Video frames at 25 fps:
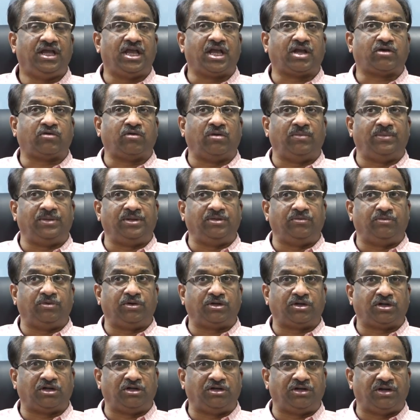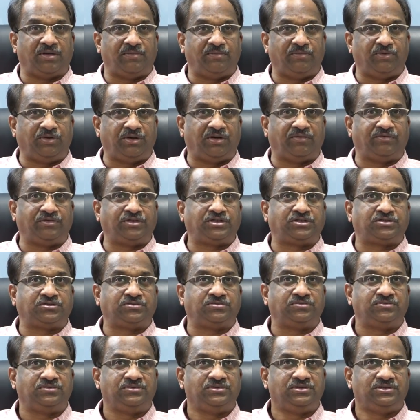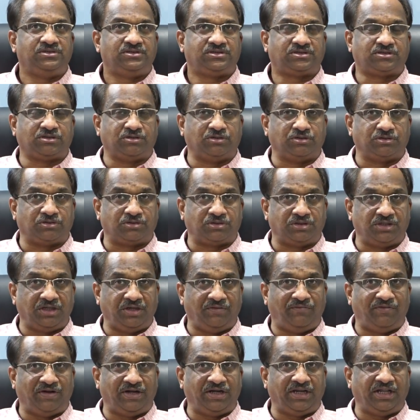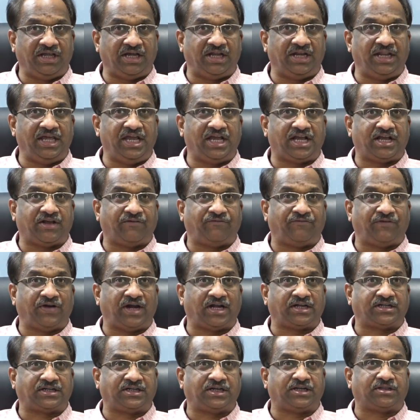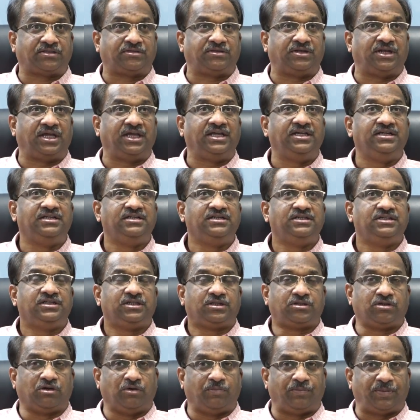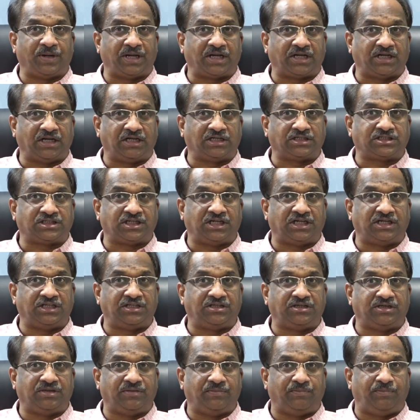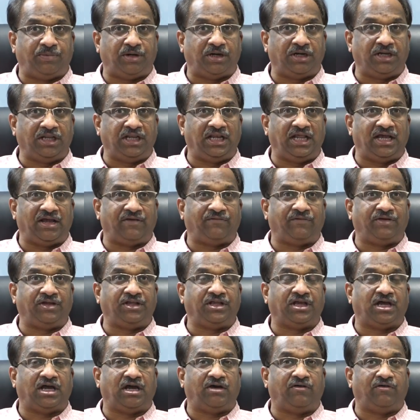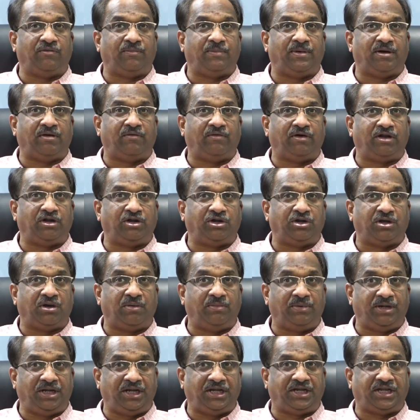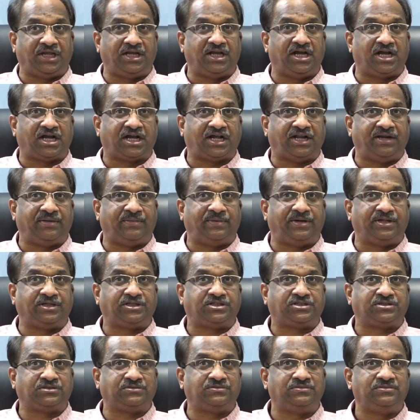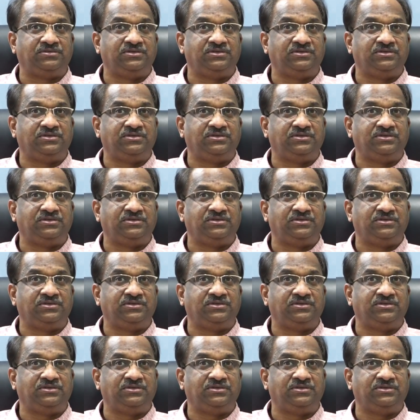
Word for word: ఎక్కువ మంది ఓటర్లు నమ్మి ఉండవచ్చు సో ఇవన్నీ అనేక ఫ్యాక్టర్స్ ఉన్నాయి సో ప్రకాష్ రాజ్ బాడీ లాంగ్వేజ్ ఆవభావాలు డామినేటింగ్గా కనబడచ్చు